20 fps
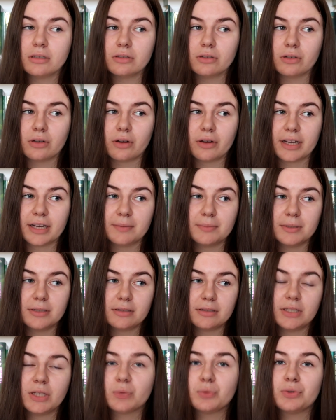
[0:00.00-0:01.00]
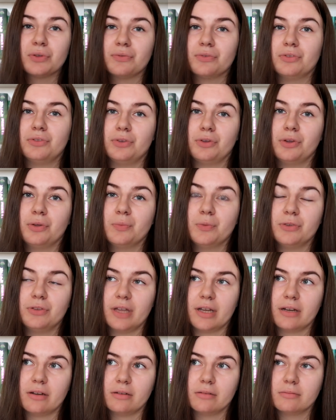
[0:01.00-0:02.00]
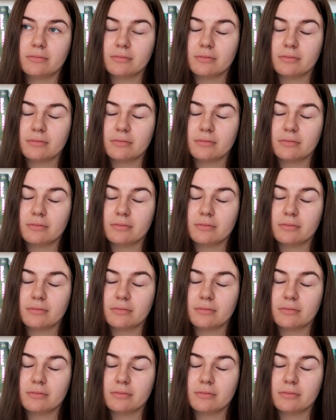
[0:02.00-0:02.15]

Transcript: tylko jakby nie udowodniono mu tego.